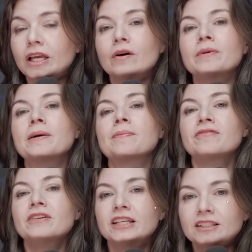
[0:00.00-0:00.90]
tenho a minha
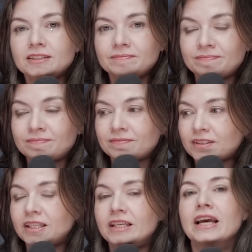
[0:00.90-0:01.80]
preferida.
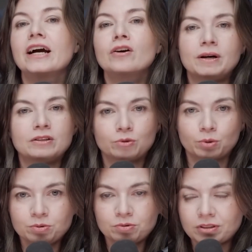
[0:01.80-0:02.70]
Que? Que é a que eu mais
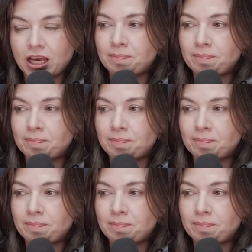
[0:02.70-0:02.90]
ouço, que ah.